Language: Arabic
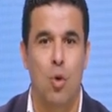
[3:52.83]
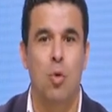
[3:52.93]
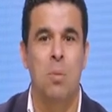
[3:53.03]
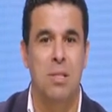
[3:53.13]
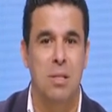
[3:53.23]

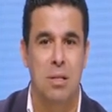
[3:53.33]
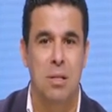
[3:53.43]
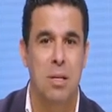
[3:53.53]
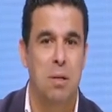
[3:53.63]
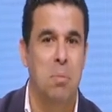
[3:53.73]
ومصر
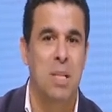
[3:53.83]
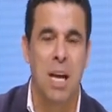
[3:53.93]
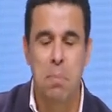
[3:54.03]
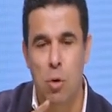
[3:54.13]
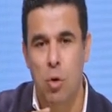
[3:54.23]

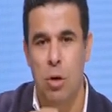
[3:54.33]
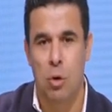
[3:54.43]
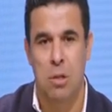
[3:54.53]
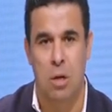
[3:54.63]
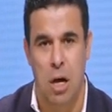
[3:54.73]
بتحب كل
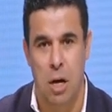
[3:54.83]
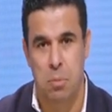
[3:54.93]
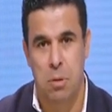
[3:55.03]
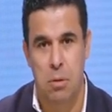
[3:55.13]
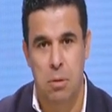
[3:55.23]
الوطن
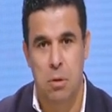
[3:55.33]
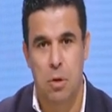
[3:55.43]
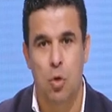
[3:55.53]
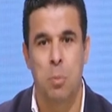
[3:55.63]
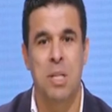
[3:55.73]
العربي
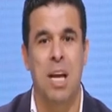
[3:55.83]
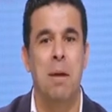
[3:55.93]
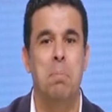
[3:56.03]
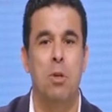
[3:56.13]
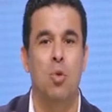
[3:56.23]

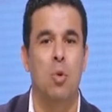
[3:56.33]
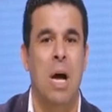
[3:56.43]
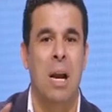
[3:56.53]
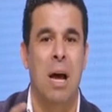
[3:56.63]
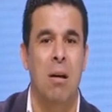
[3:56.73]
وبتحب تكون
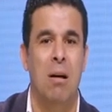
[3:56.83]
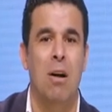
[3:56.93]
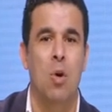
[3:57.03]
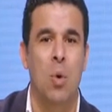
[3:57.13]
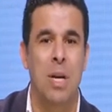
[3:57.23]
على
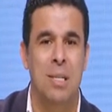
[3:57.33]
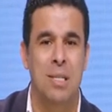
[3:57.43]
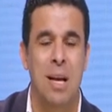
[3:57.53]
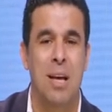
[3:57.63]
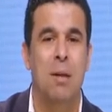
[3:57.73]
علاقه
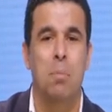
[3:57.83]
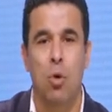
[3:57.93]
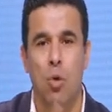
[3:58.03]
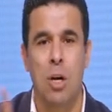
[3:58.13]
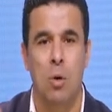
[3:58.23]
كويسه
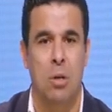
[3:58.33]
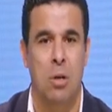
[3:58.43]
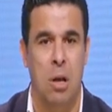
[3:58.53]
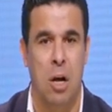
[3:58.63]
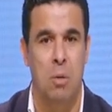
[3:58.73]
بكل
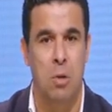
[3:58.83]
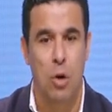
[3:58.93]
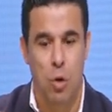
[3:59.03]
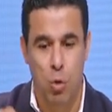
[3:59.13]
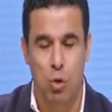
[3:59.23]
الوطن العربي
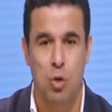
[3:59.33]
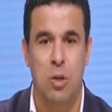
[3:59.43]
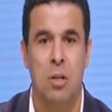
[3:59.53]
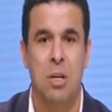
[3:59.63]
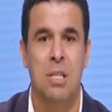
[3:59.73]

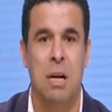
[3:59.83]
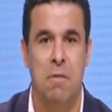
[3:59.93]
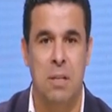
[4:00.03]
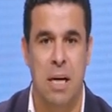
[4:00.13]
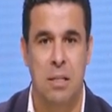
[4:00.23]
وخصوصا الرئيس عبد
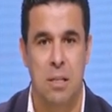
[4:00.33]
الفتاح